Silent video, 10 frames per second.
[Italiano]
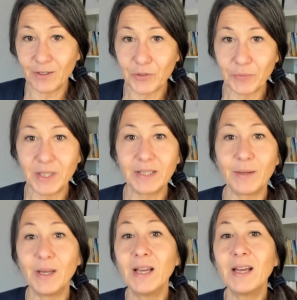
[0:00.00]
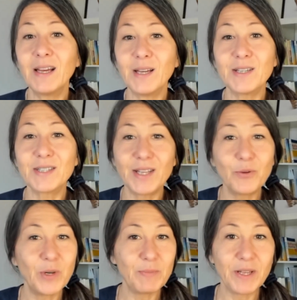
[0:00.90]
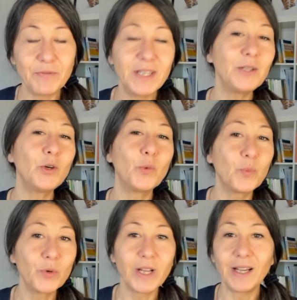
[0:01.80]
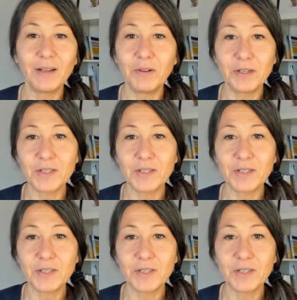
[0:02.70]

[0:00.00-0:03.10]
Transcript: ovviamente eh, segue i miei video oppure eh,